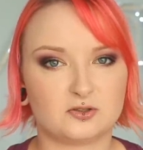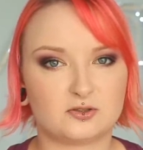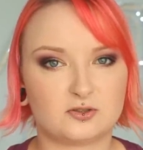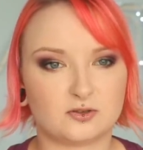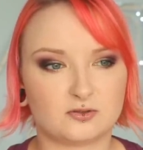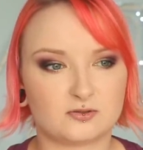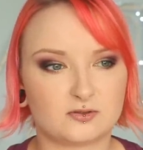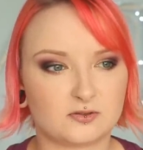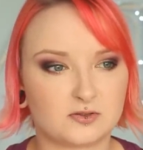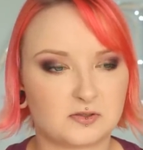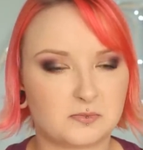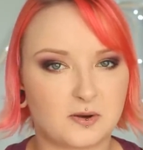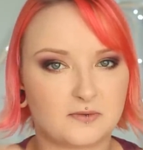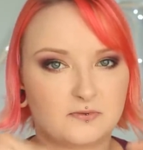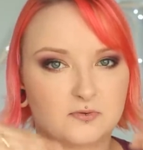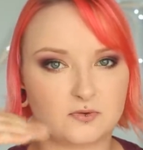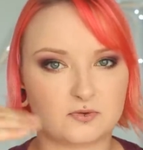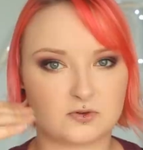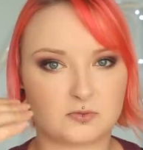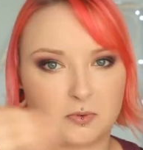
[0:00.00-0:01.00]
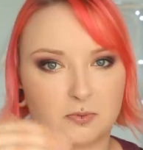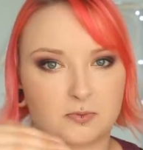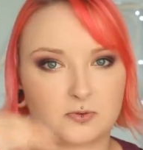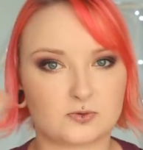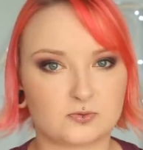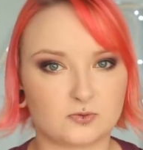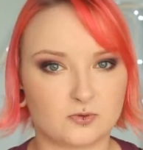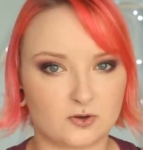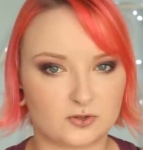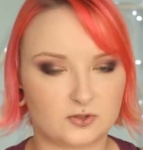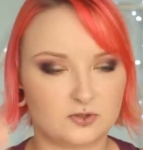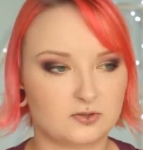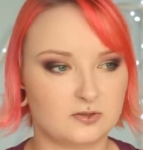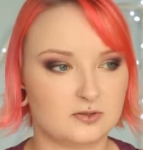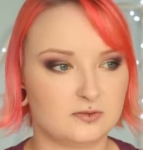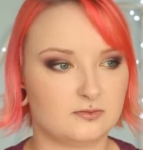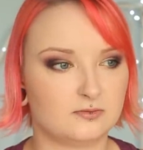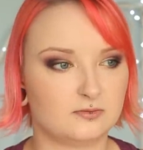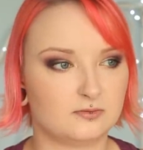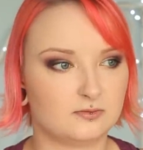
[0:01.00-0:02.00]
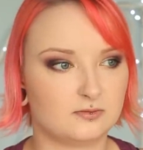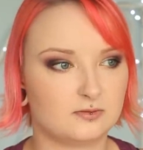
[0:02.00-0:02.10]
co, co sprawiło, że po prostu osiąg... Y,